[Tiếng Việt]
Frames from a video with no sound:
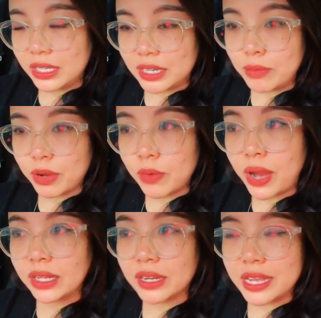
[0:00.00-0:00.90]
trong một cái
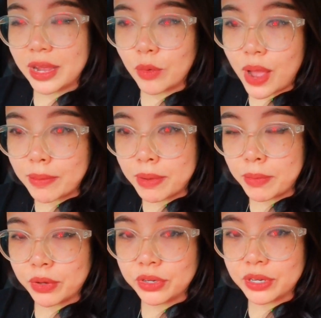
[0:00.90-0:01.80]
khoảng thời gian qua mà
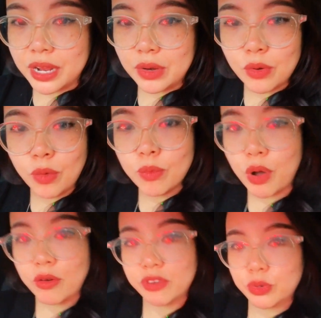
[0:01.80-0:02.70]
mọi người đã luôn ủng
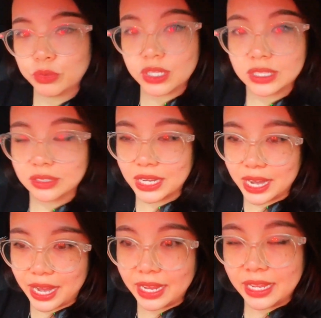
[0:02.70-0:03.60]
hộ và luôn tin tưởng
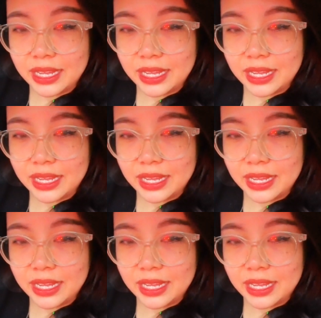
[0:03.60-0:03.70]
Hana.